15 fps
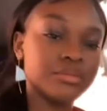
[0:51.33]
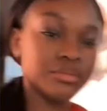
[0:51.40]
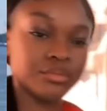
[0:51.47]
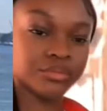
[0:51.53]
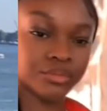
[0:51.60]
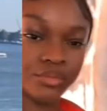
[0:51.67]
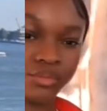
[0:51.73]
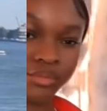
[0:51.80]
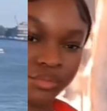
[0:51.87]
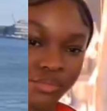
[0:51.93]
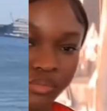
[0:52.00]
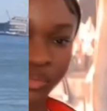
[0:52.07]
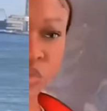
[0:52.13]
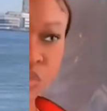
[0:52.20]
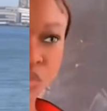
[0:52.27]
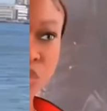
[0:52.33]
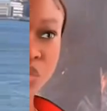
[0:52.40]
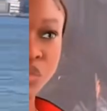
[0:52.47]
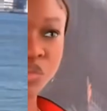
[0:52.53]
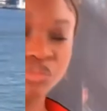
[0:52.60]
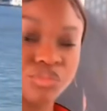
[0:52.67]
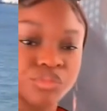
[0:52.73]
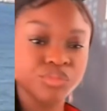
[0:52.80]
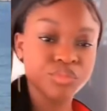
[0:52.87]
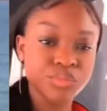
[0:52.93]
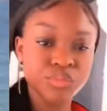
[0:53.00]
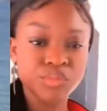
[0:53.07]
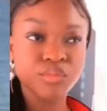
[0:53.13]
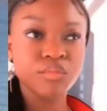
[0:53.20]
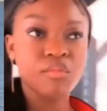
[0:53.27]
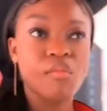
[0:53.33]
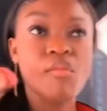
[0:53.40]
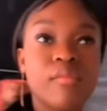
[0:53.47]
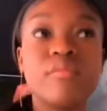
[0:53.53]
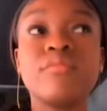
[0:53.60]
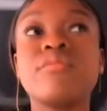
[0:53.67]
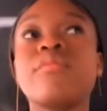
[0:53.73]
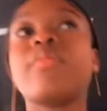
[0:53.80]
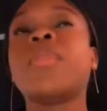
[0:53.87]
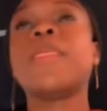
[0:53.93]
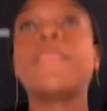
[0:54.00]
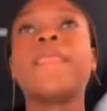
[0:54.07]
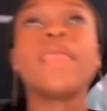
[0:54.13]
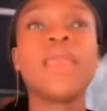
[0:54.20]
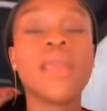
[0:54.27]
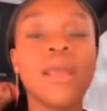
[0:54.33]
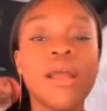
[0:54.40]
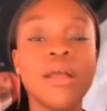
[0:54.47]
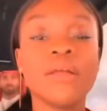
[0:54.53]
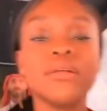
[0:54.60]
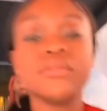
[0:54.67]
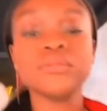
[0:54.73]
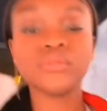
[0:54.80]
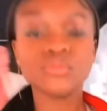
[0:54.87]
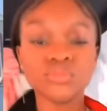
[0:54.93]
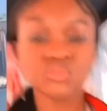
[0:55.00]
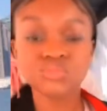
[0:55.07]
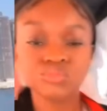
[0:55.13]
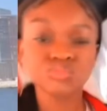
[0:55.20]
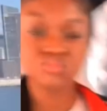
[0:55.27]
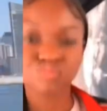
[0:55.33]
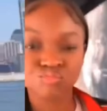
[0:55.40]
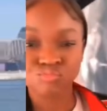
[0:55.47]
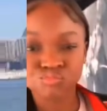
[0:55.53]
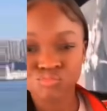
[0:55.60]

en tout cas, le problème de lumière là, hein, se résolve très rapidement. Et nous,